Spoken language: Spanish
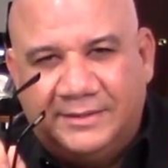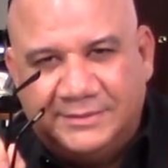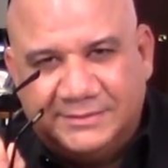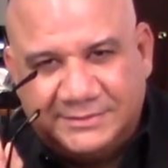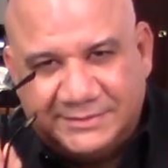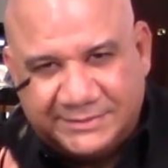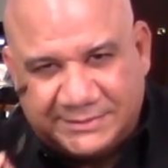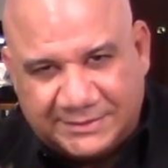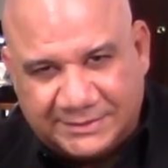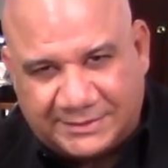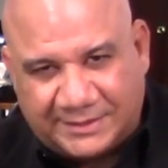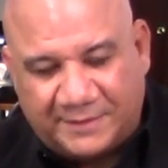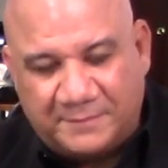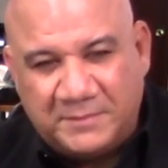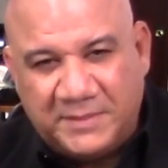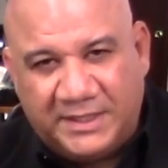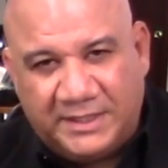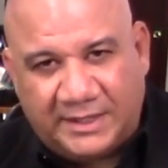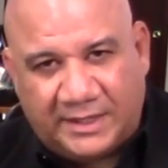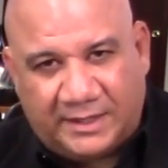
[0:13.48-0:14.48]
si
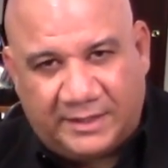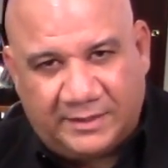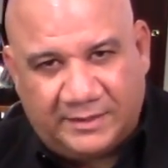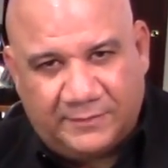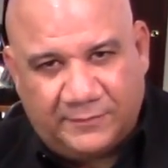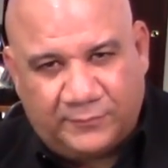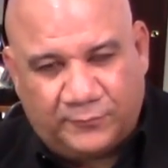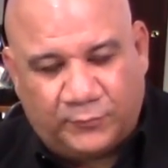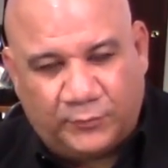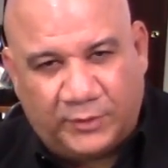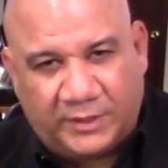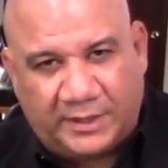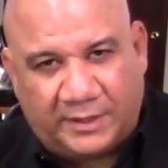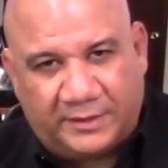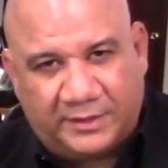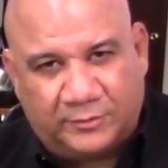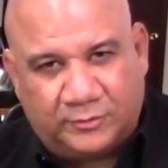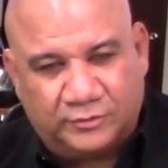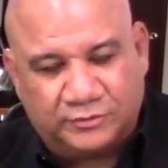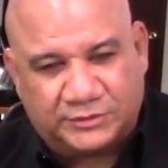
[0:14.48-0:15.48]
termina fuera
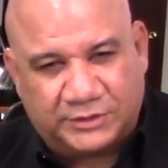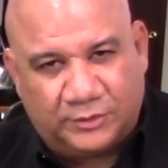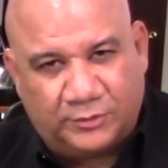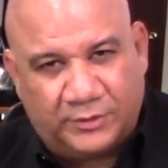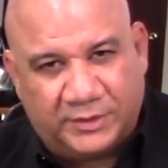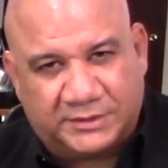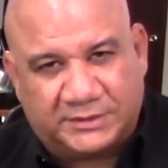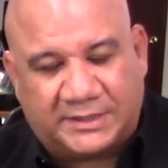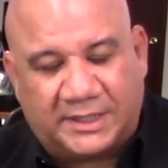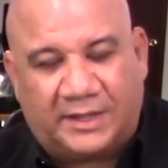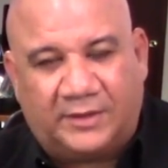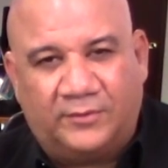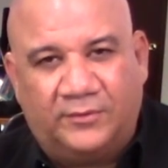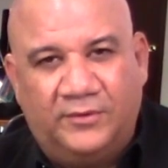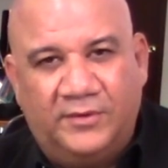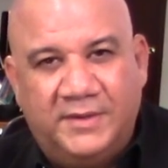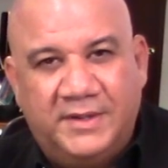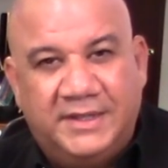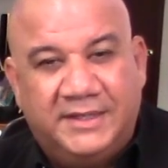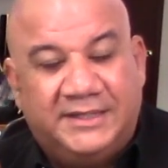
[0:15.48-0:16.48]
del Consejo de
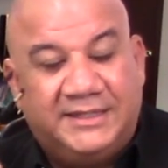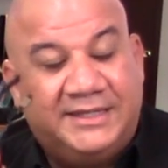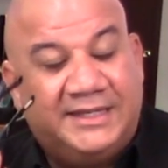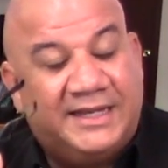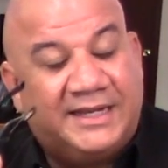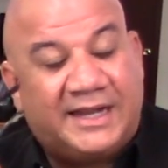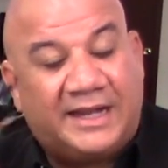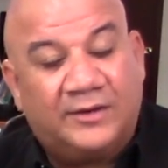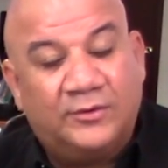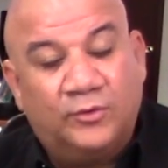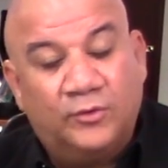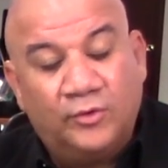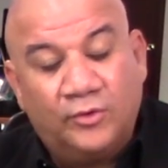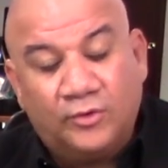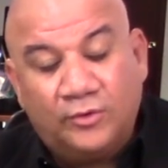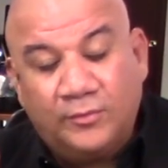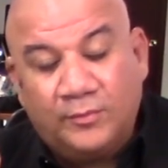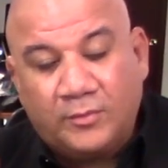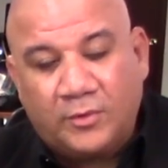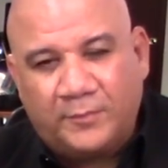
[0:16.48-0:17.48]
Estado y en
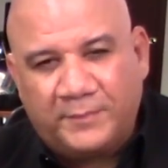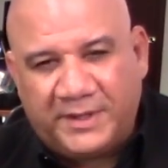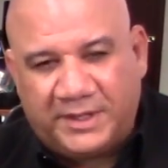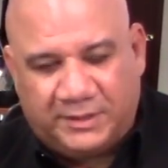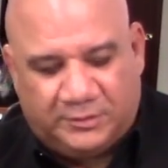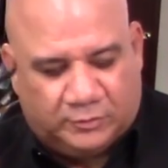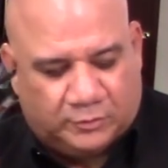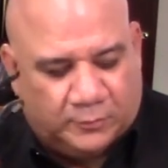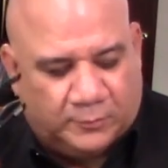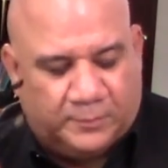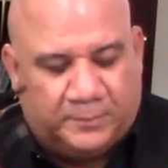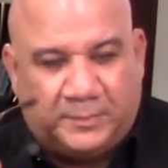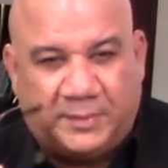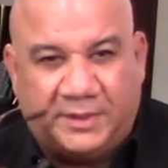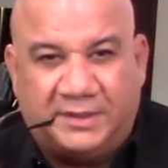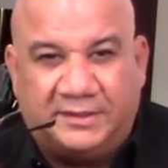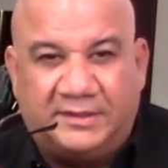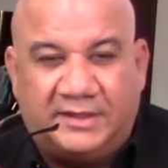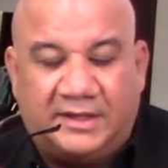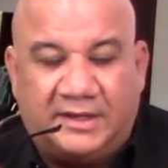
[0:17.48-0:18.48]
algún momento
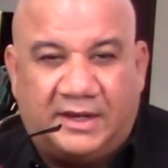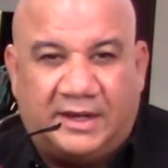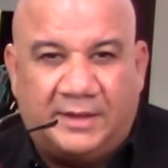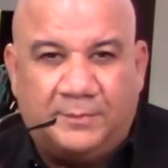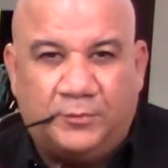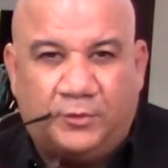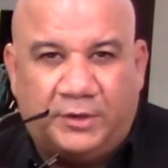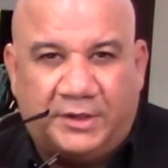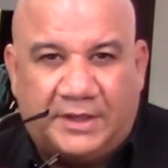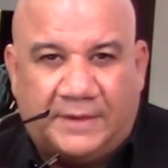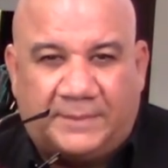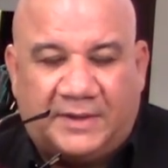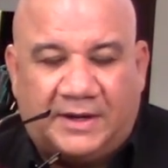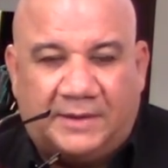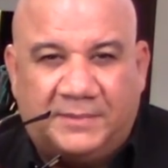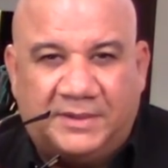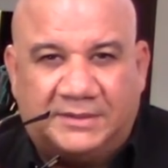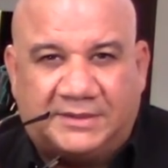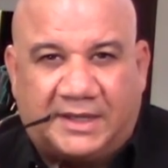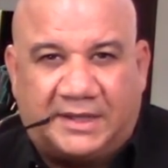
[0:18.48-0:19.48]
perdiera la inmunidad
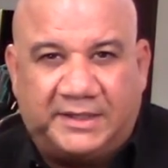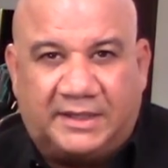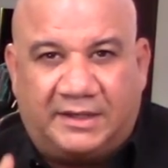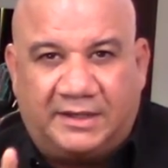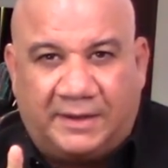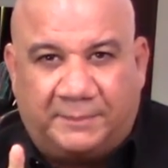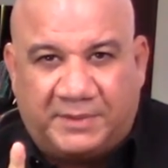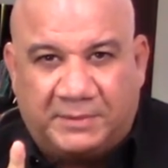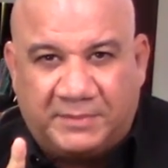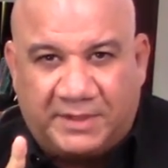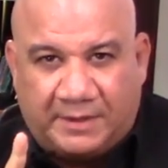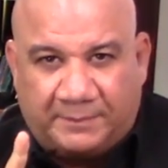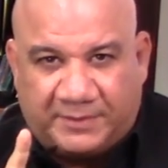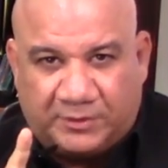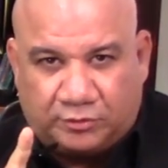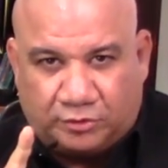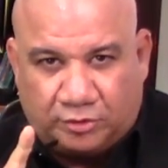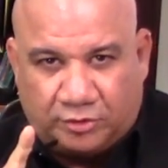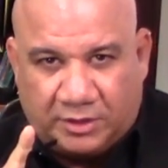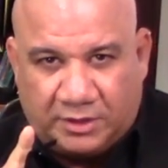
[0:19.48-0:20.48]
parlamentaria, la primera
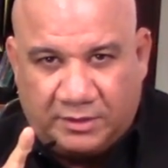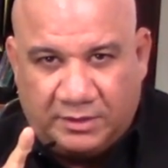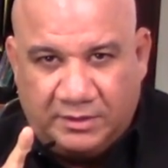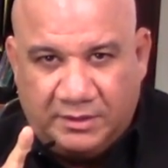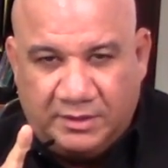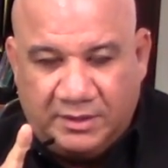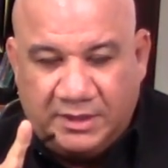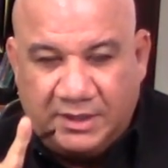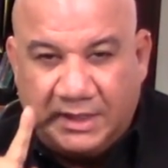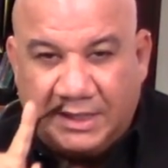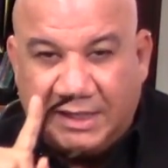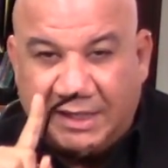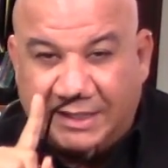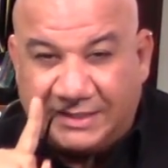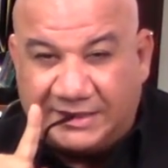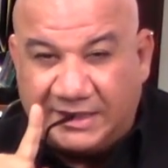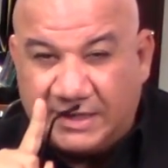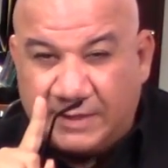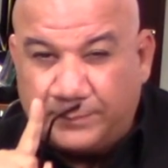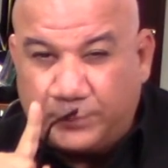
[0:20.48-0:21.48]
persona que
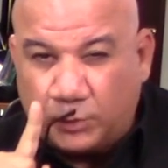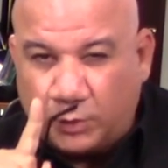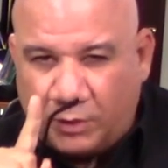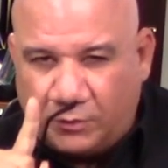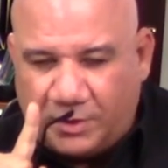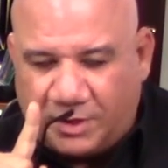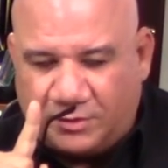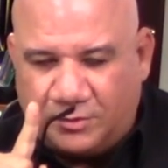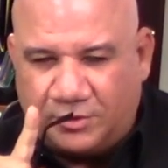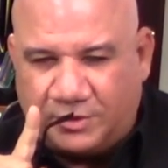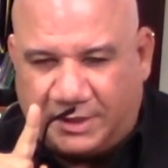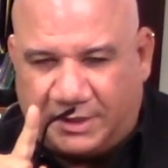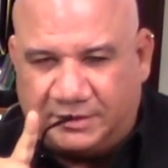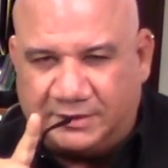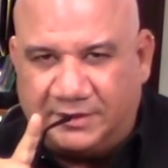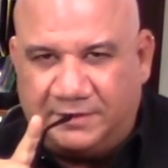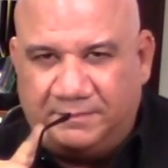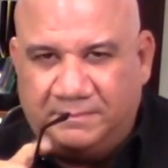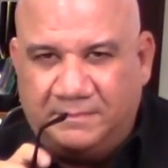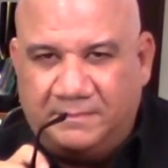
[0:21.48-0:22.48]
tiene pruebas
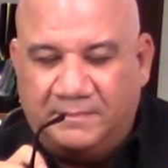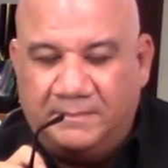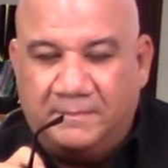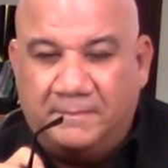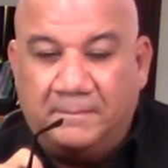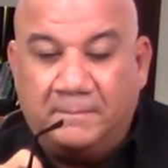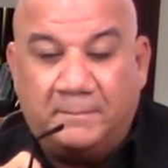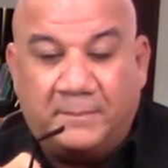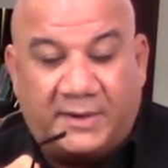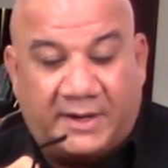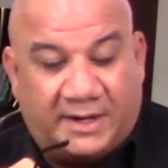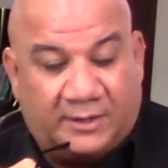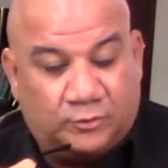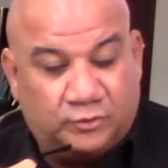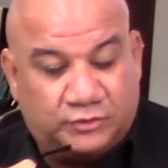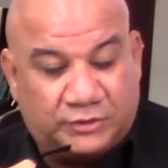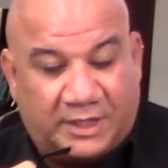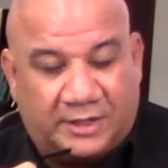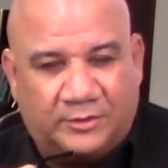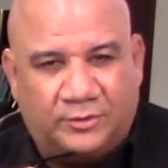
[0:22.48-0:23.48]
concretas para
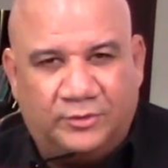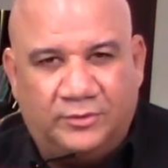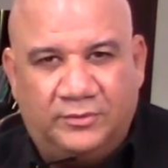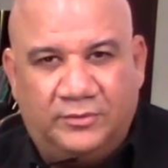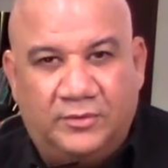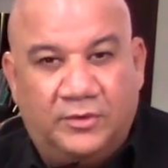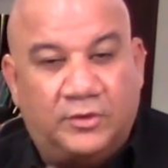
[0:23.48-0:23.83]
acusarlo,